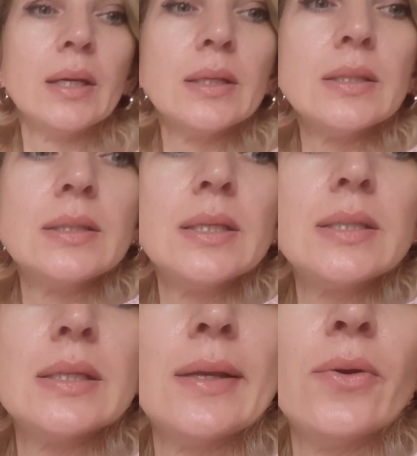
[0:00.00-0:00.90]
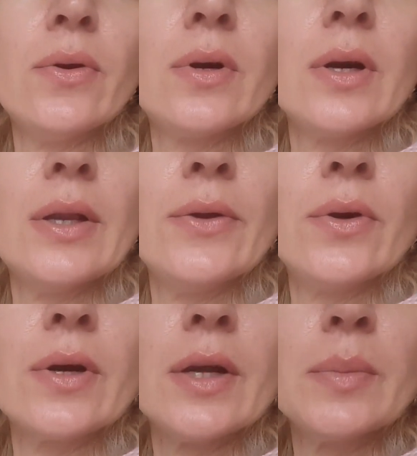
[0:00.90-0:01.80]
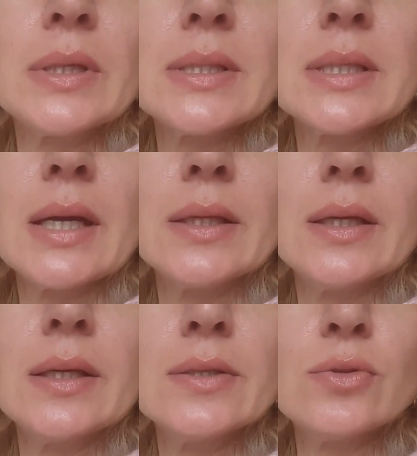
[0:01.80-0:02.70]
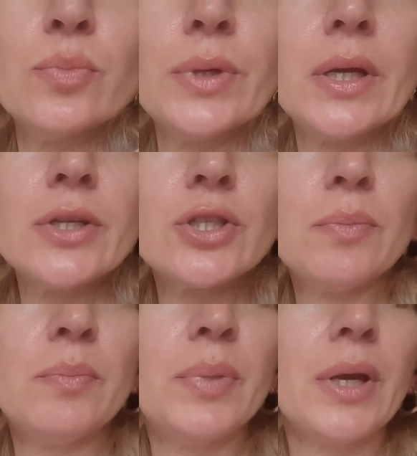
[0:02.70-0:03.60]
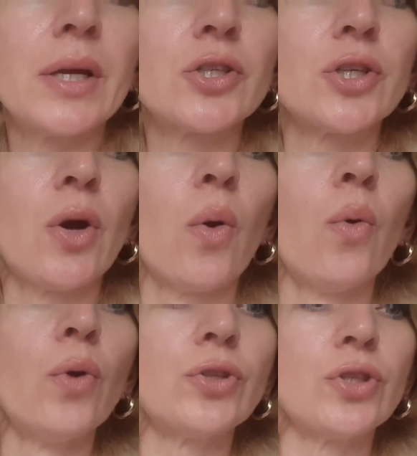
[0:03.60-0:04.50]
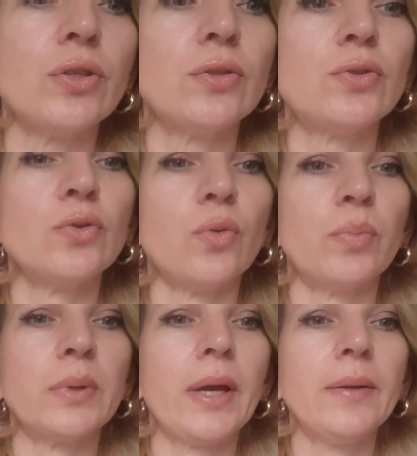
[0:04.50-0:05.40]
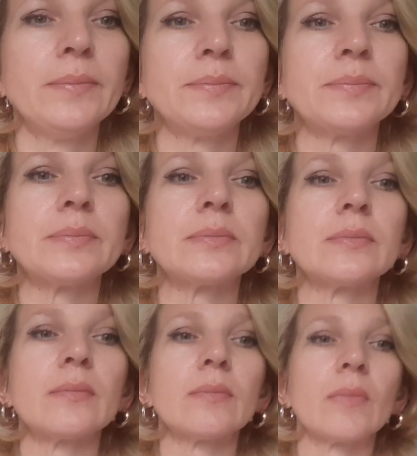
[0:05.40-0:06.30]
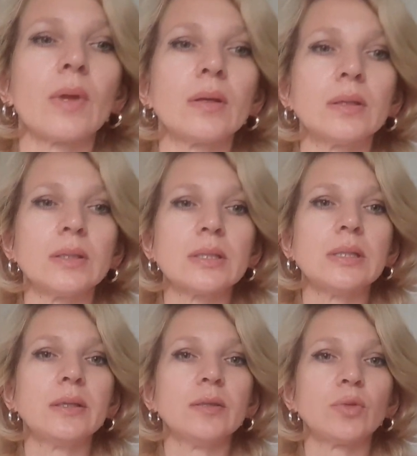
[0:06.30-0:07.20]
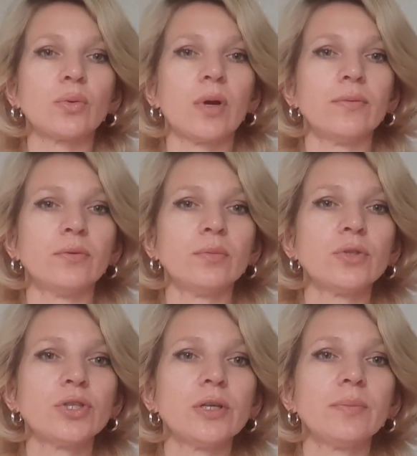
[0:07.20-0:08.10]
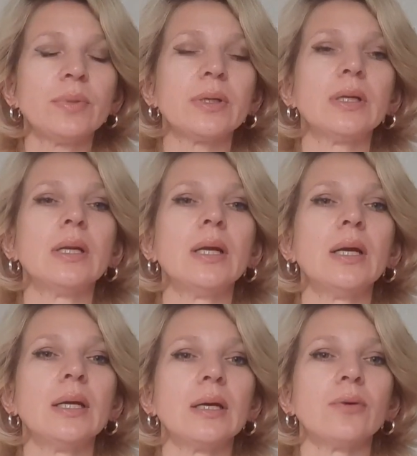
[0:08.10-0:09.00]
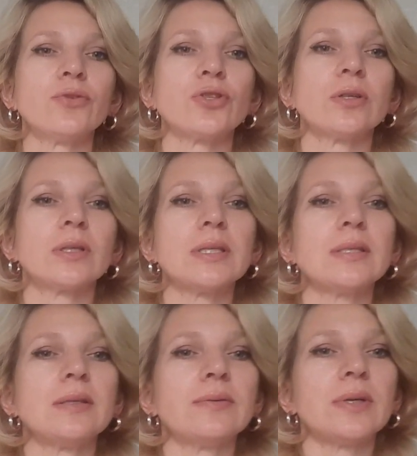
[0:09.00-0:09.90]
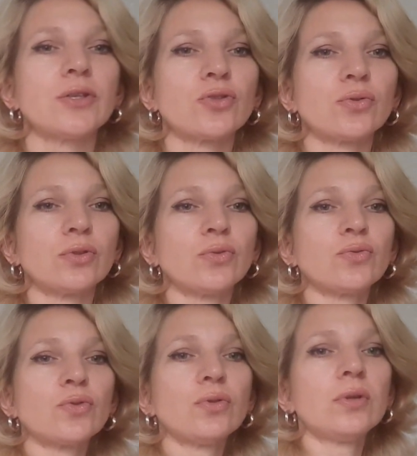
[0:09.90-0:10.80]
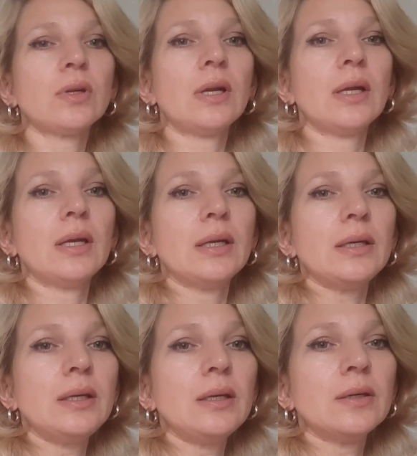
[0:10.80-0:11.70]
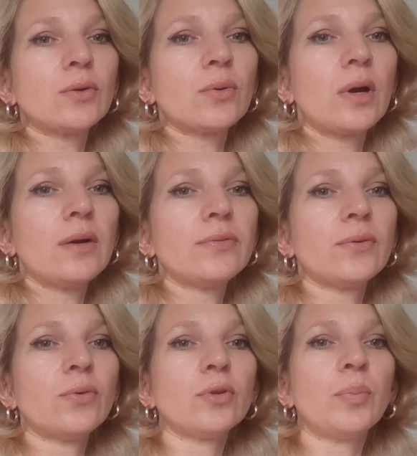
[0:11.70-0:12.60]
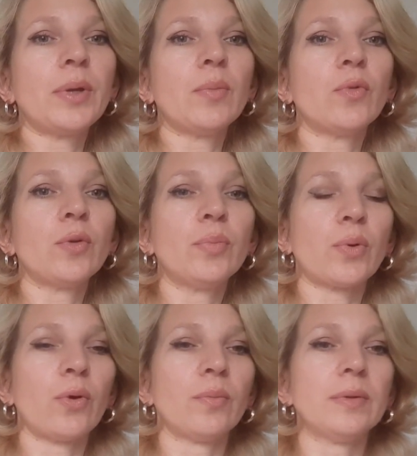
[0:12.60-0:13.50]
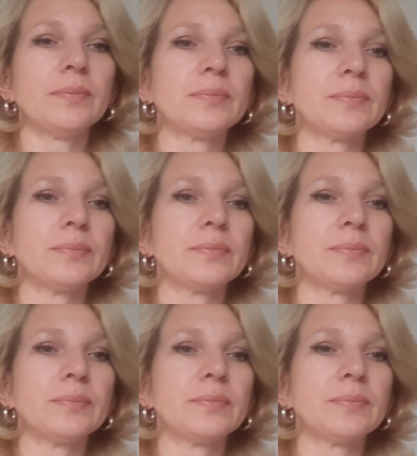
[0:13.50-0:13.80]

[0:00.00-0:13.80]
Здесь легкое-легкое мерцание есть у пряжи. Пряжа очень теплая, э, с длинным рукавом джемпер, очень красивый ажурный узор и рукав от прямой проймы.